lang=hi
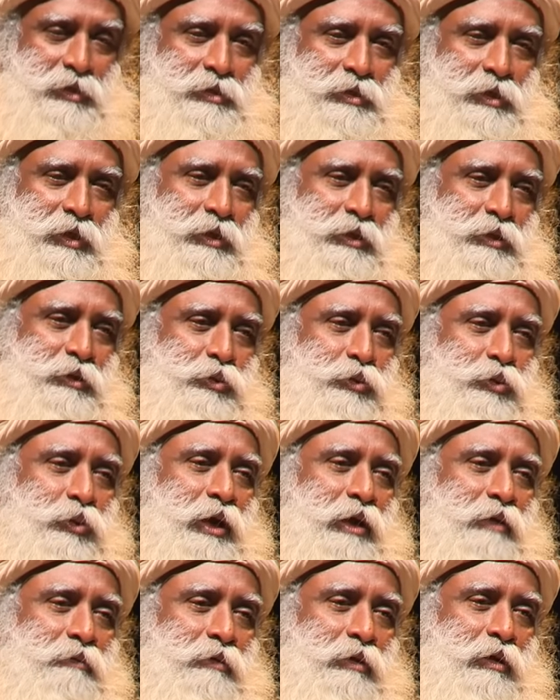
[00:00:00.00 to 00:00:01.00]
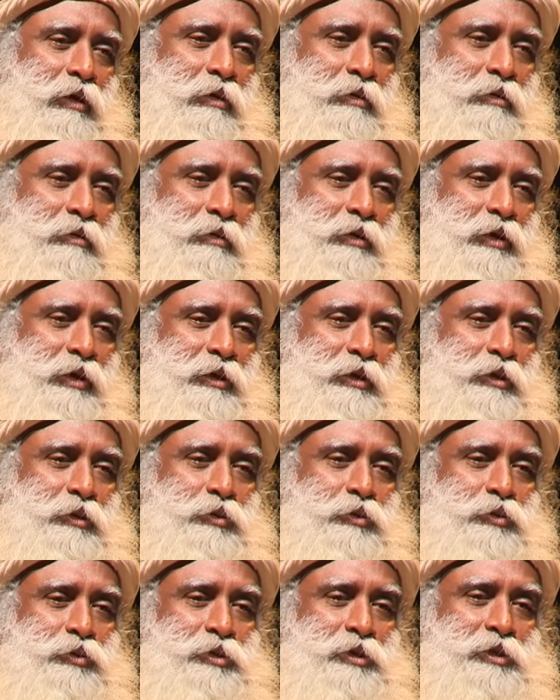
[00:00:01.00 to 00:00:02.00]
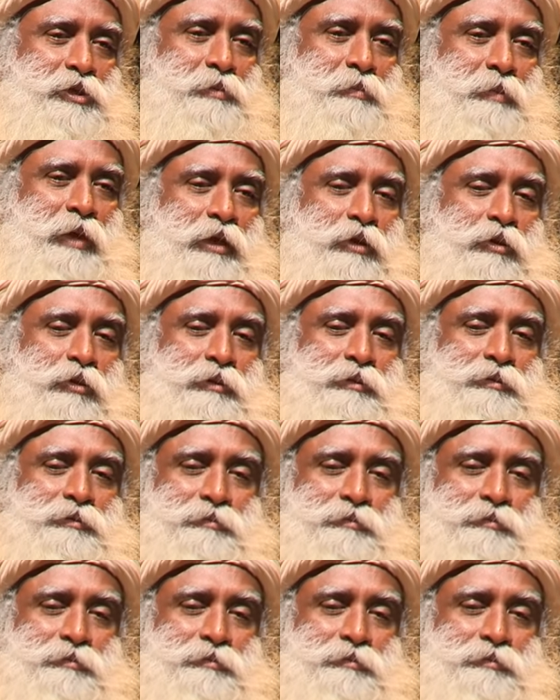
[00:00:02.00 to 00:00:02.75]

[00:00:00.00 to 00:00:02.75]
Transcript: मैंने कहा है आपने यूज़र मैनुअल को नहीं पढ़ा